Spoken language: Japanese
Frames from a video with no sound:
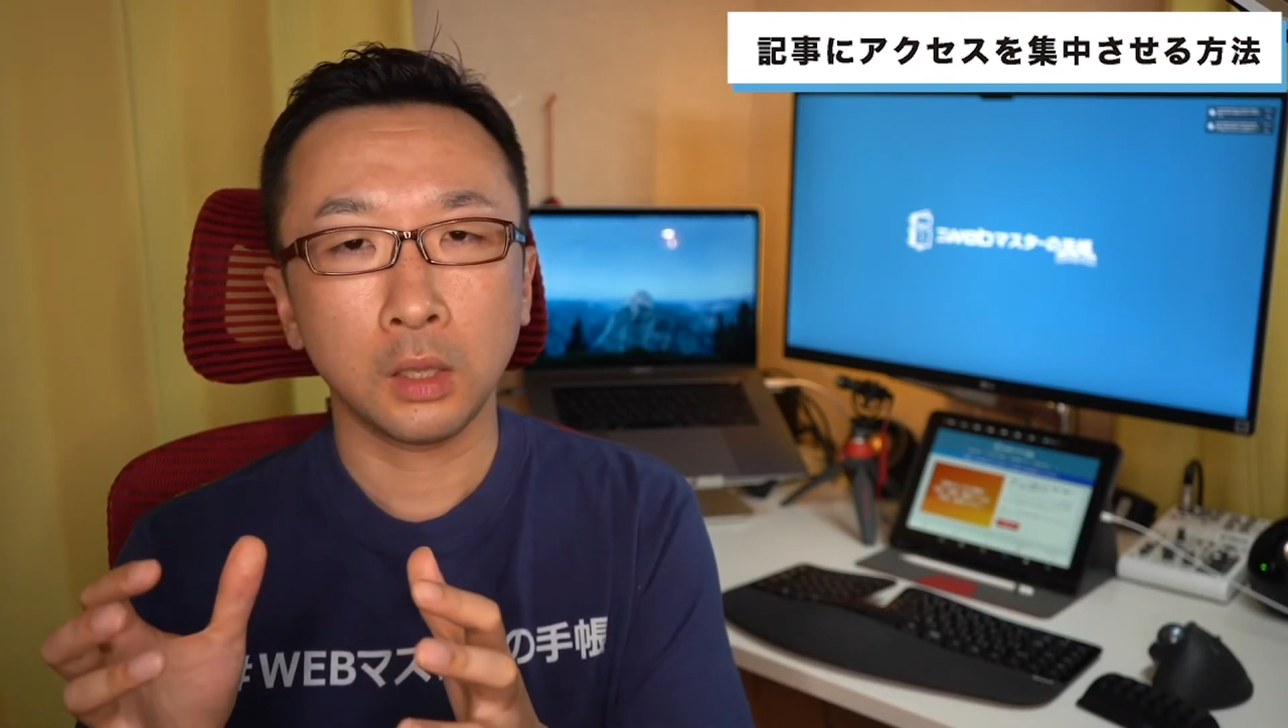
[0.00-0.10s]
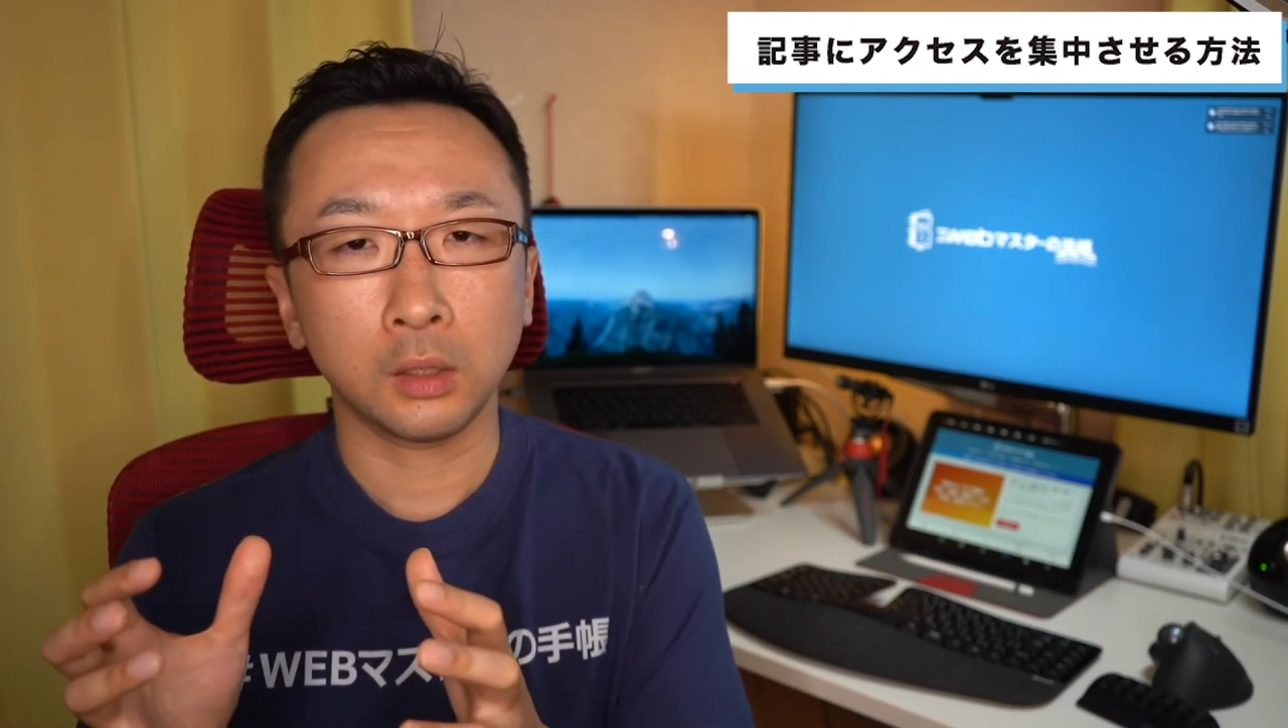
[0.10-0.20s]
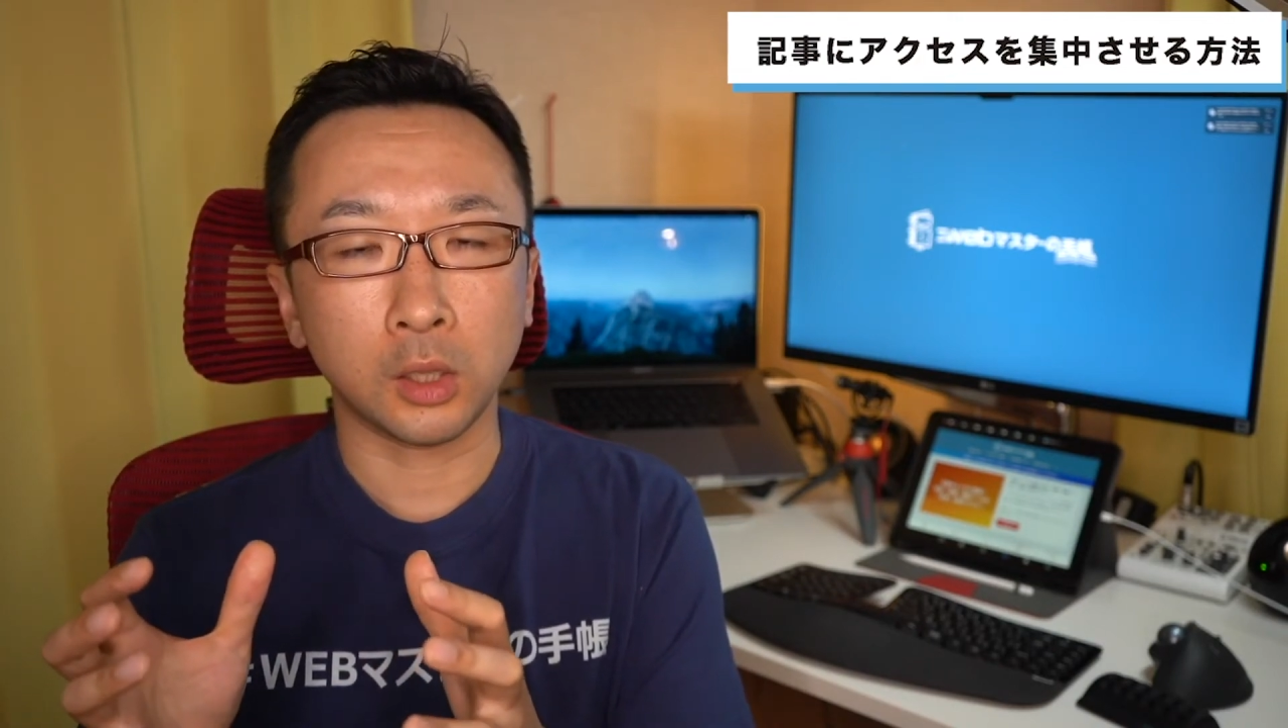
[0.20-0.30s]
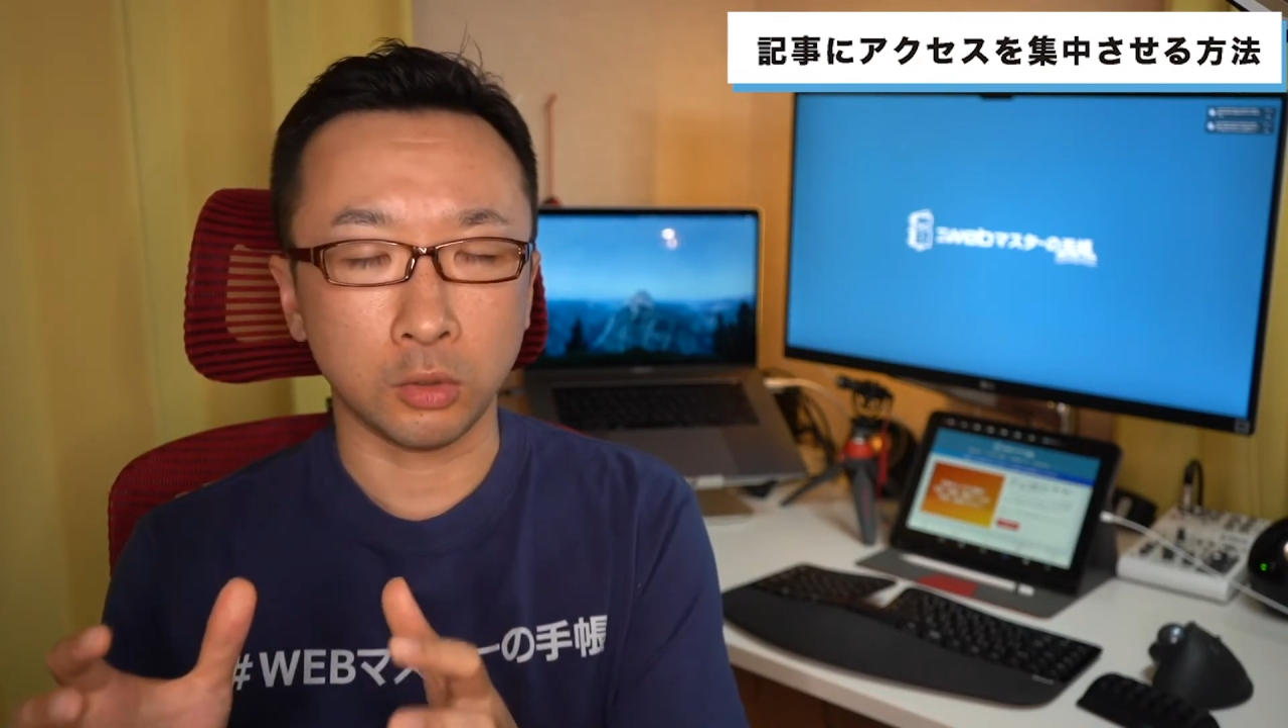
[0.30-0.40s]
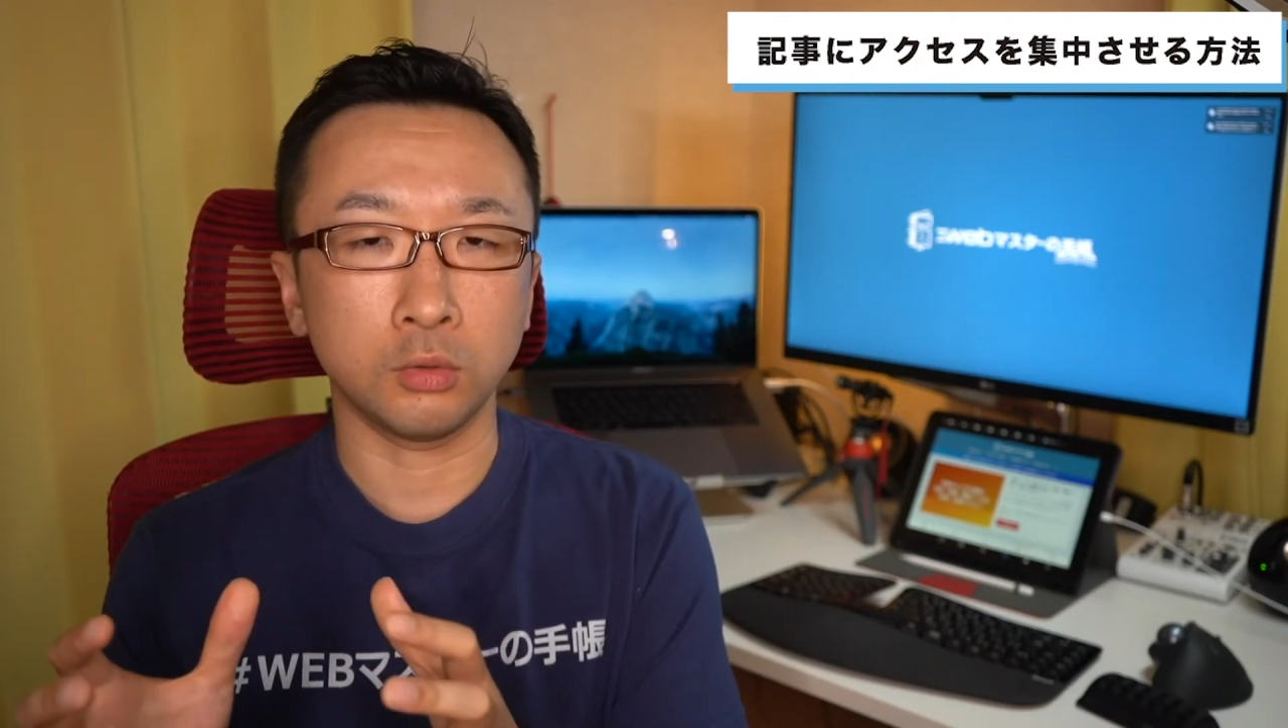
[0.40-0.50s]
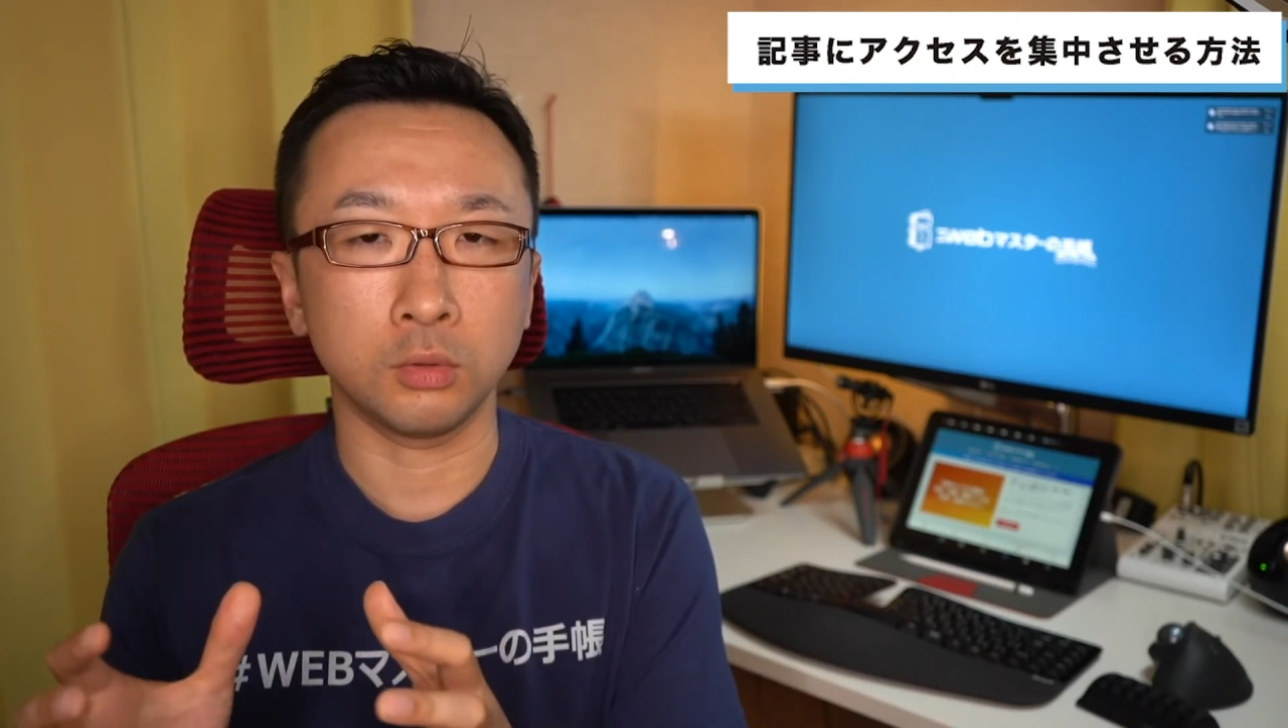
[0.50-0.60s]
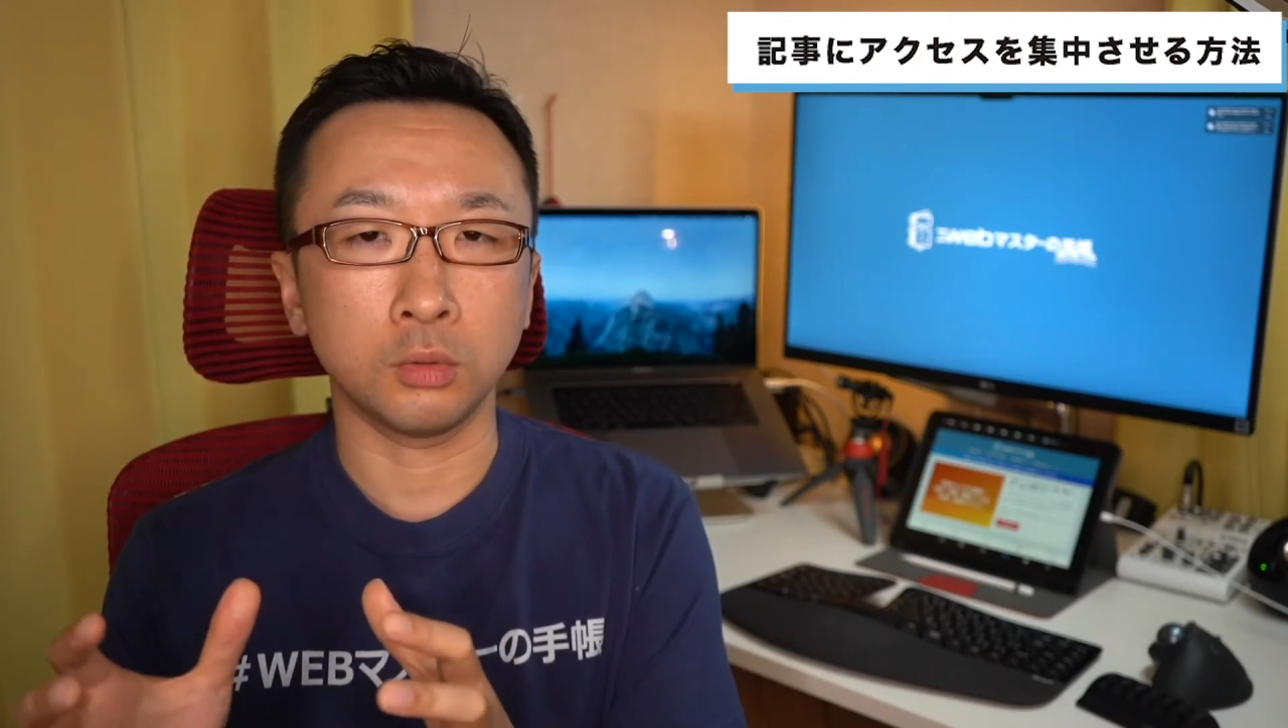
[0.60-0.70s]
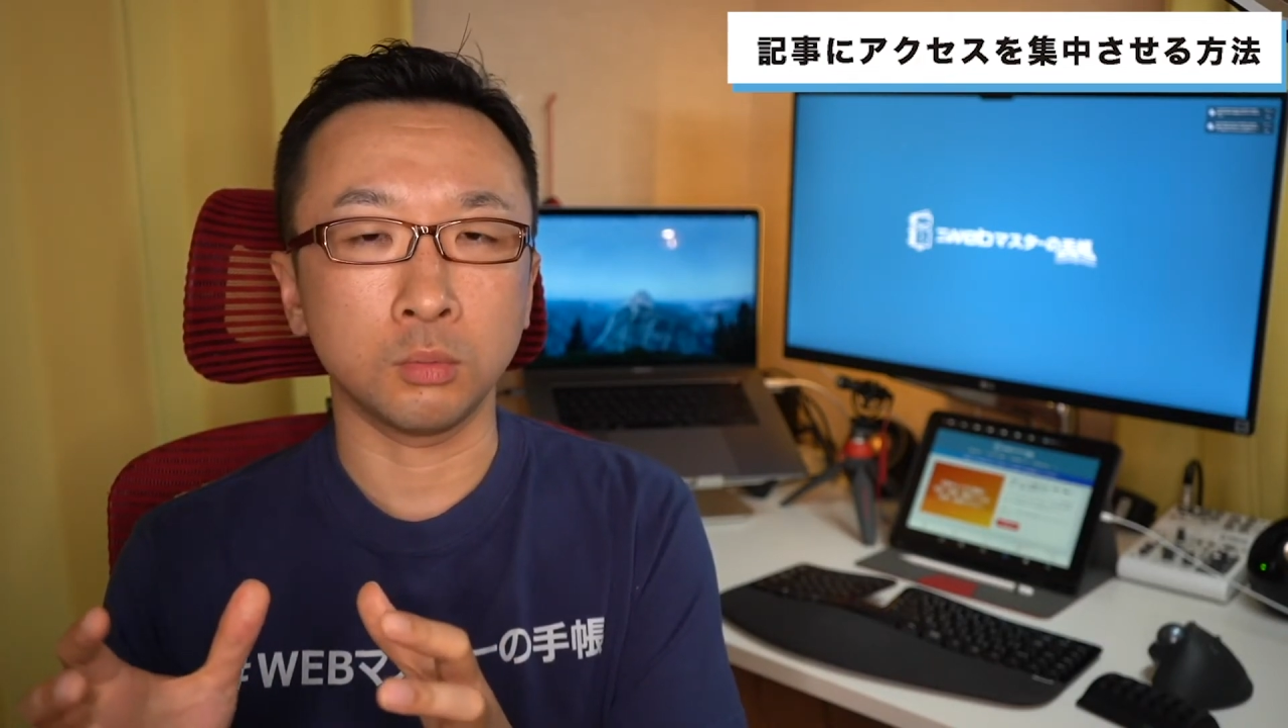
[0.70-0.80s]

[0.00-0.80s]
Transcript: てい